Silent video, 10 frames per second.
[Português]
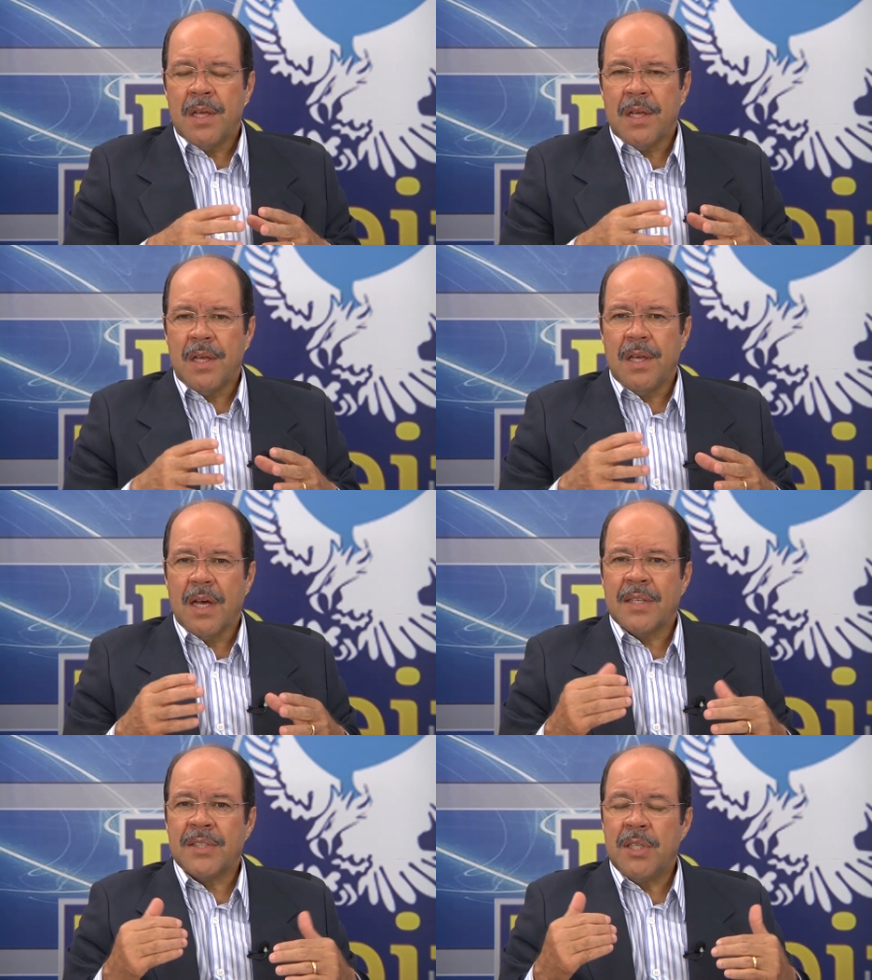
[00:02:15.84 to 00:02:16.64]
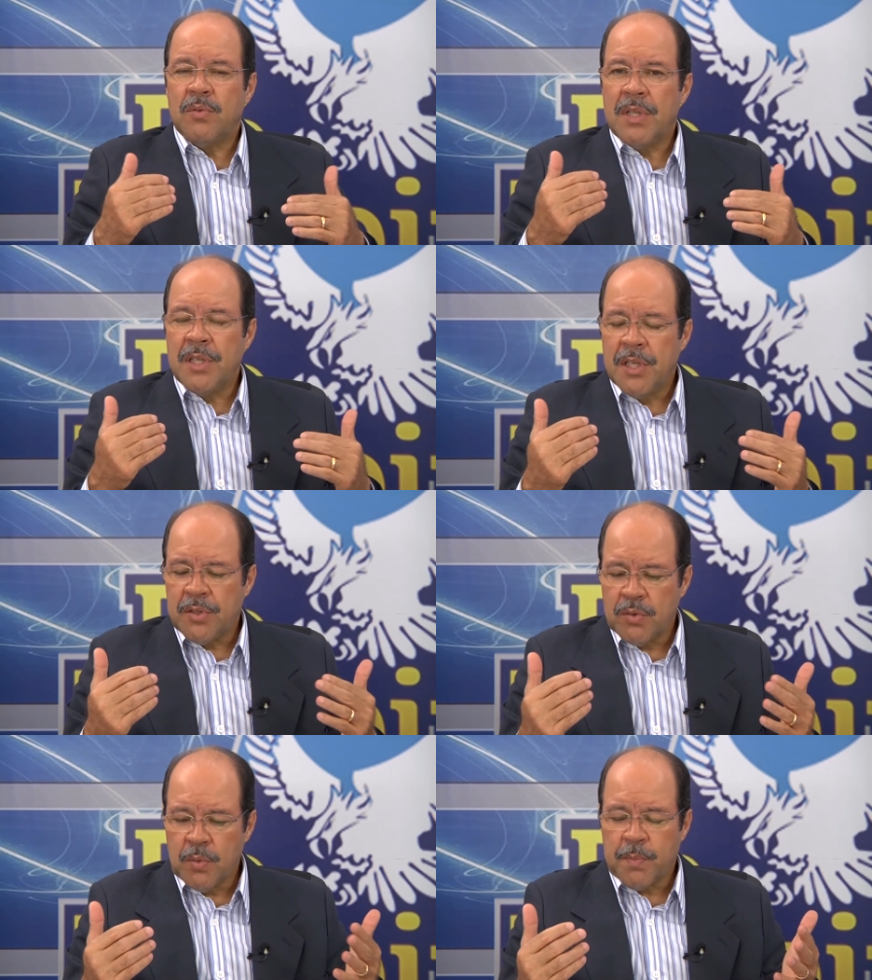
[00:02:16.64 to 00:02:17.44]
e, assim, no
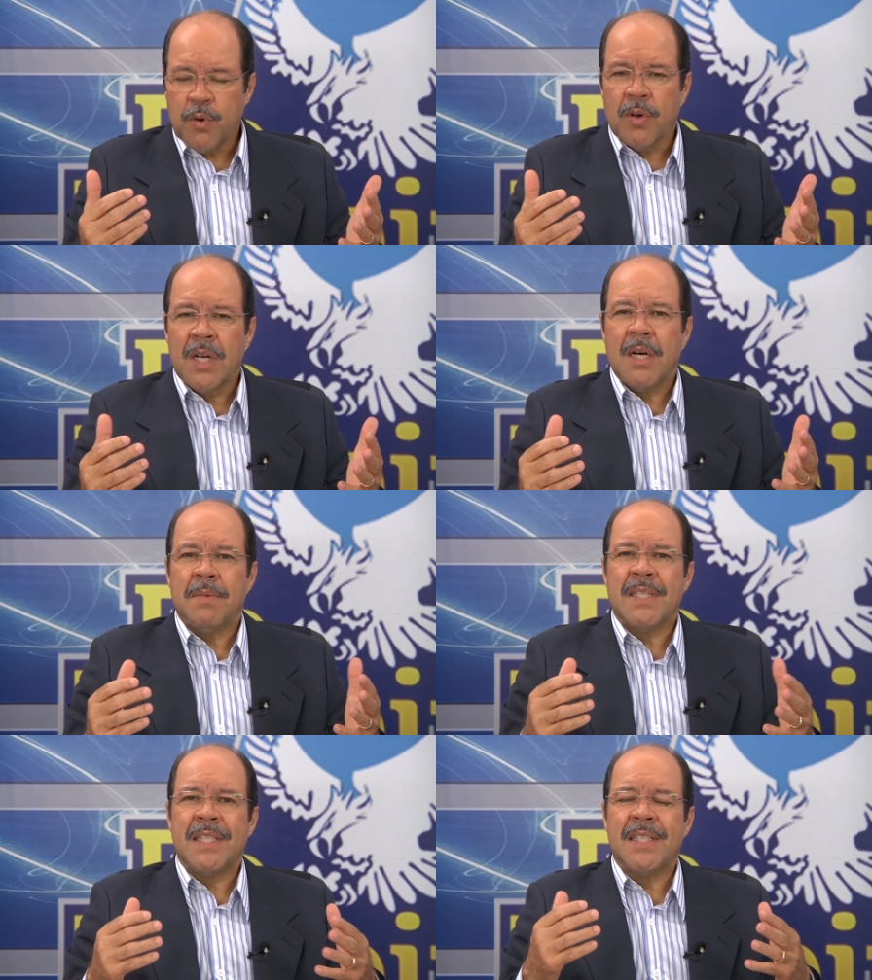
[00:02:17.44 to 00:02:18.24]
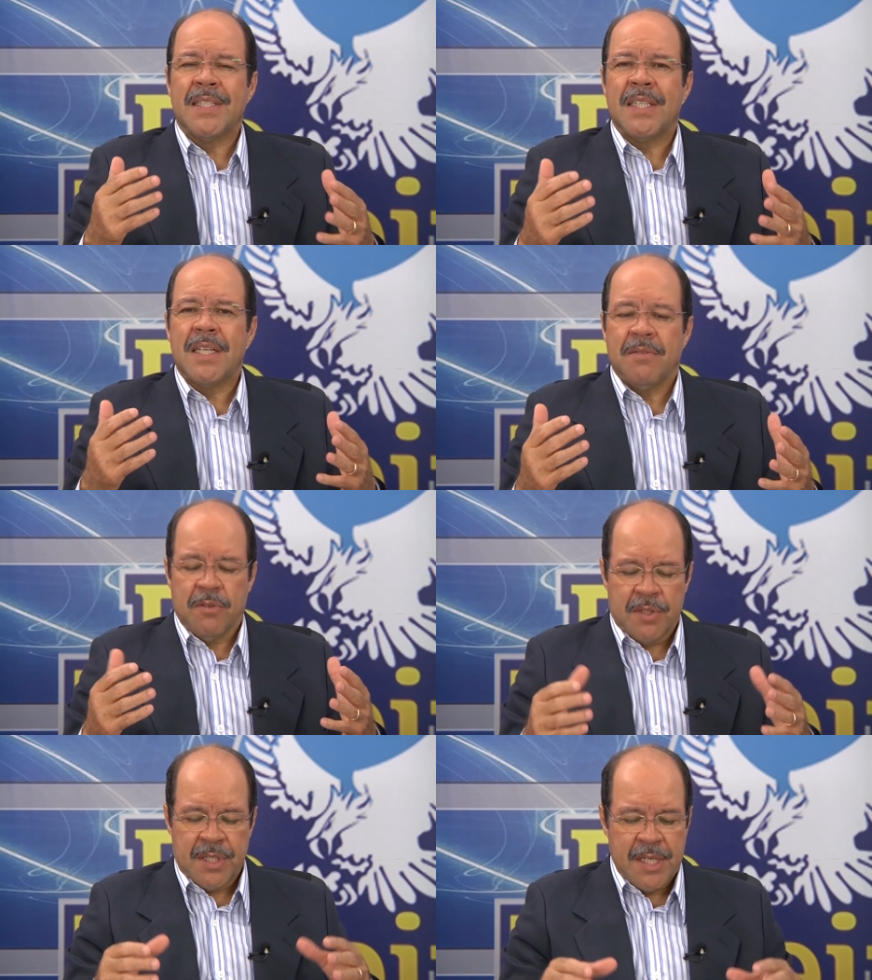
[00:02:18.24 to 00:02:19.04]
início do programa, dizer a
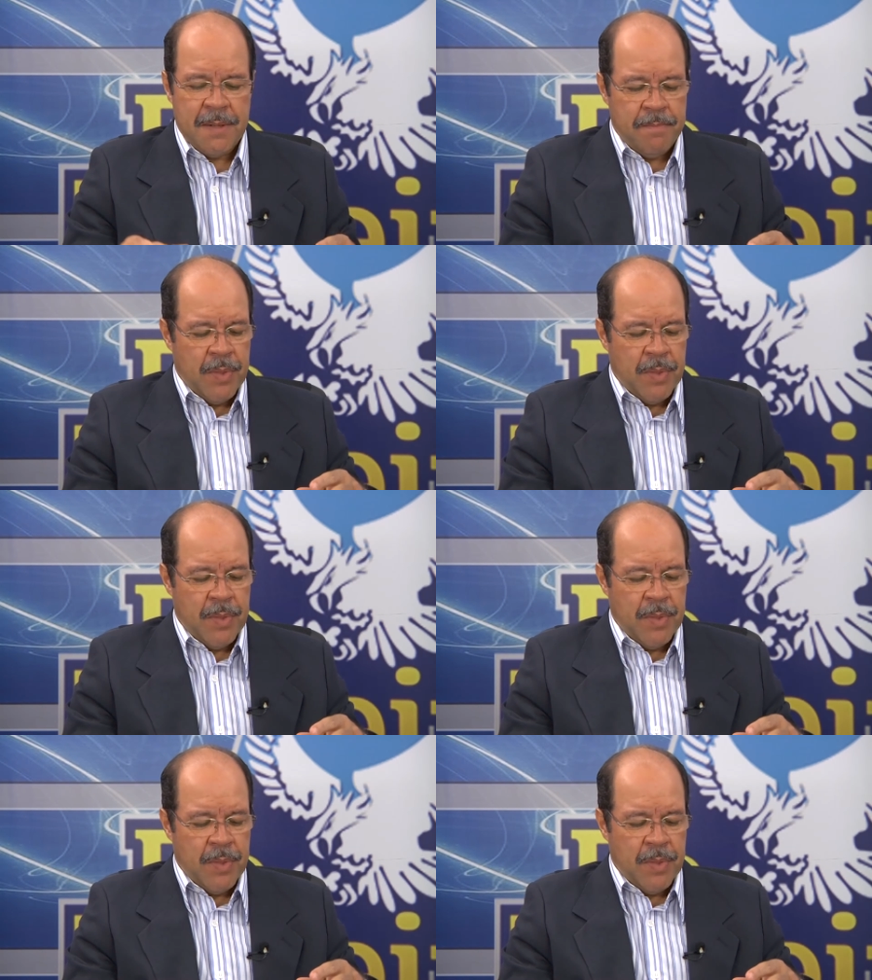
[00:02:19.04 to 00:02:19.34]
você